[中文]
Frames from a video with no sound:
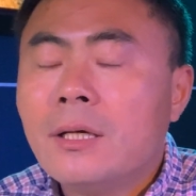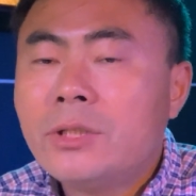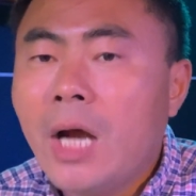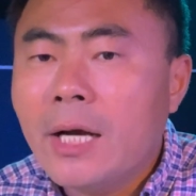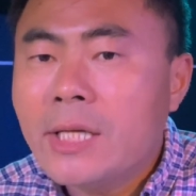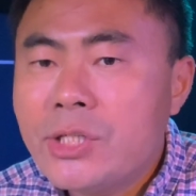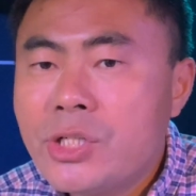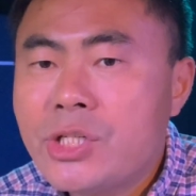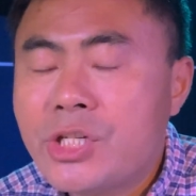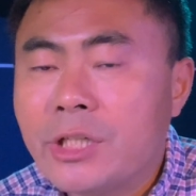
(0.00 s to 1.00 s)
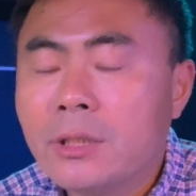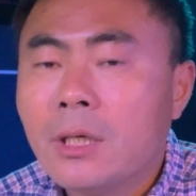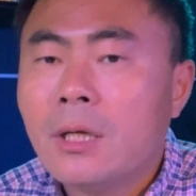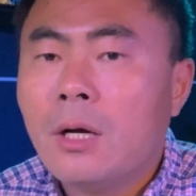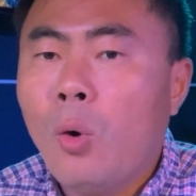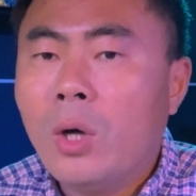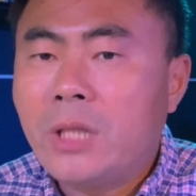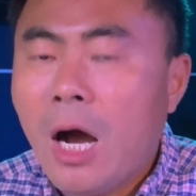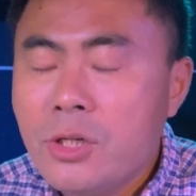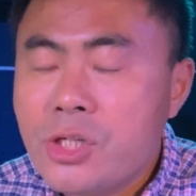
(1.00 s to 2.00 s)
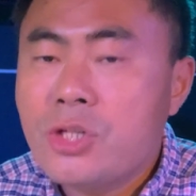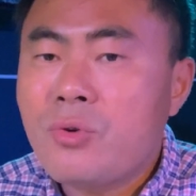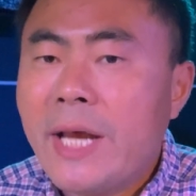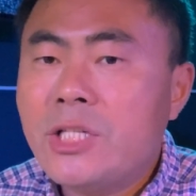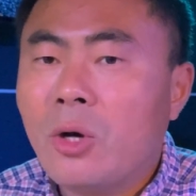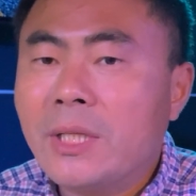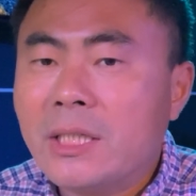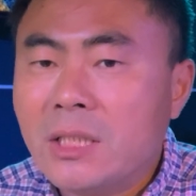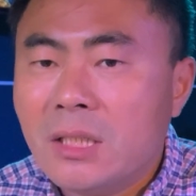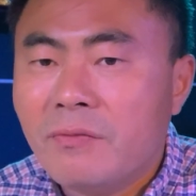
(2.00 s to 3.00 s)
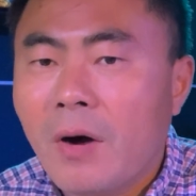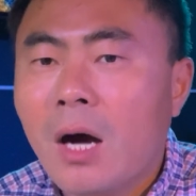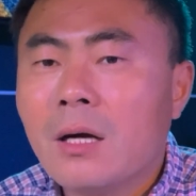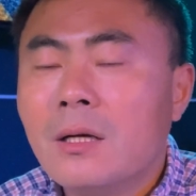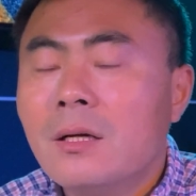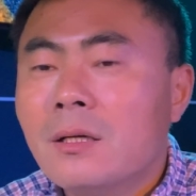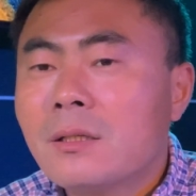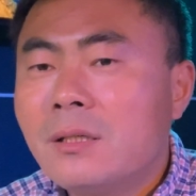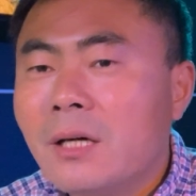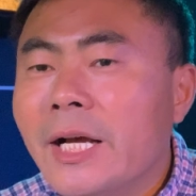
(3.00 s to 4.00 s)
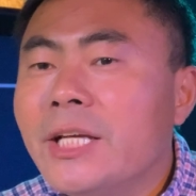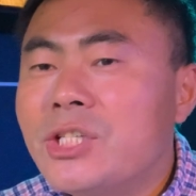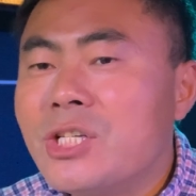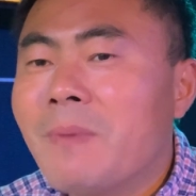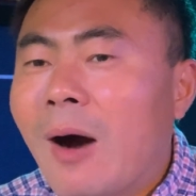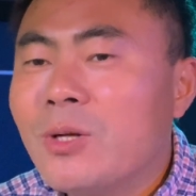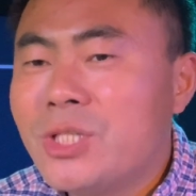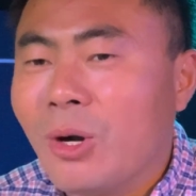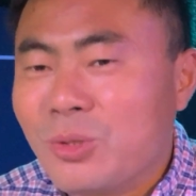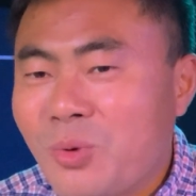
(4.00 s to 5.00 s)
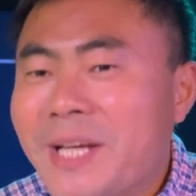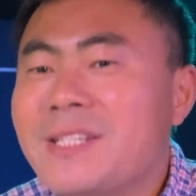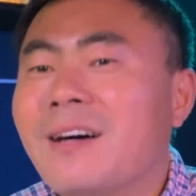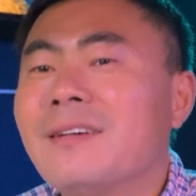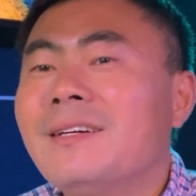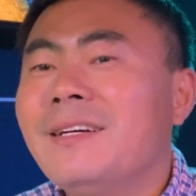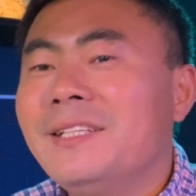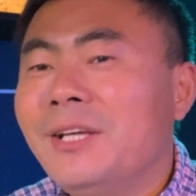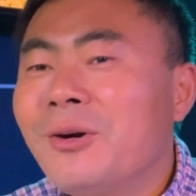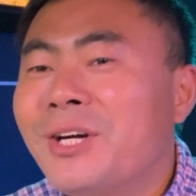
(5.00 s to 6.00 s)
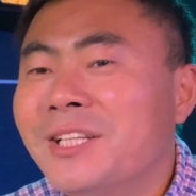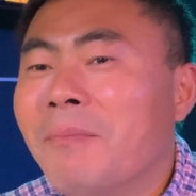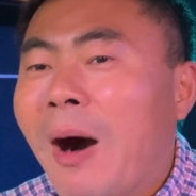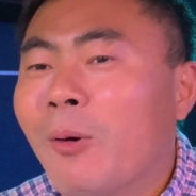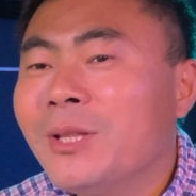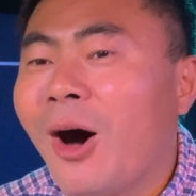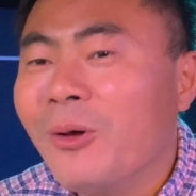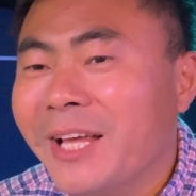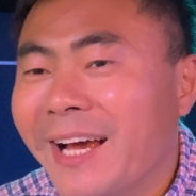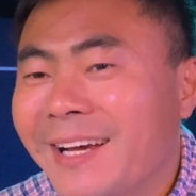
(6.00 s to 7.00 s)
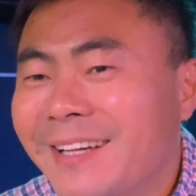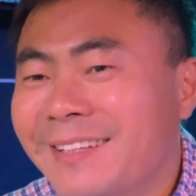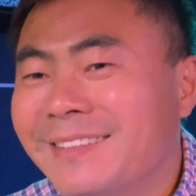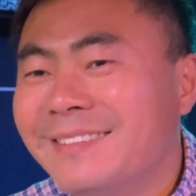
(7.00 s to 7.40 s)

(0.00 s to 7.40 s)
第二件事情，我当时摔跤那个地方，可以只把我脚摔伤，也有可能把我脑袋